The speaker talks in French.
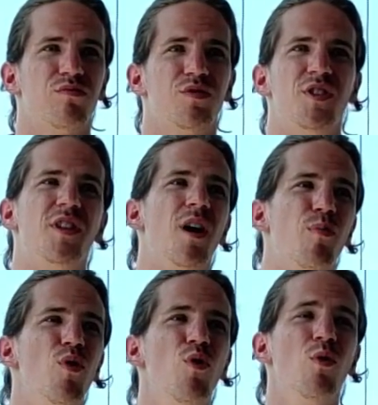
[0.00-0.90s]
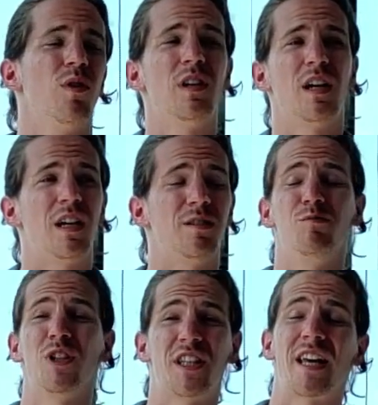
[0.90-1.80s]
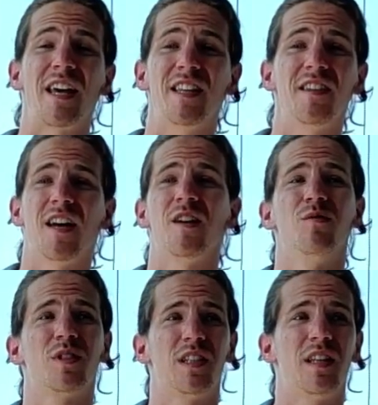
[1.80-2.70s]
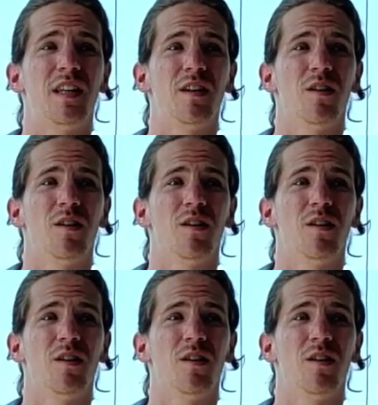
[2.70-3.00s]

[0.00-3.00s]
C'était un peu long. Et, euh, moi, j'étais qu'avec des tailles, donc c'était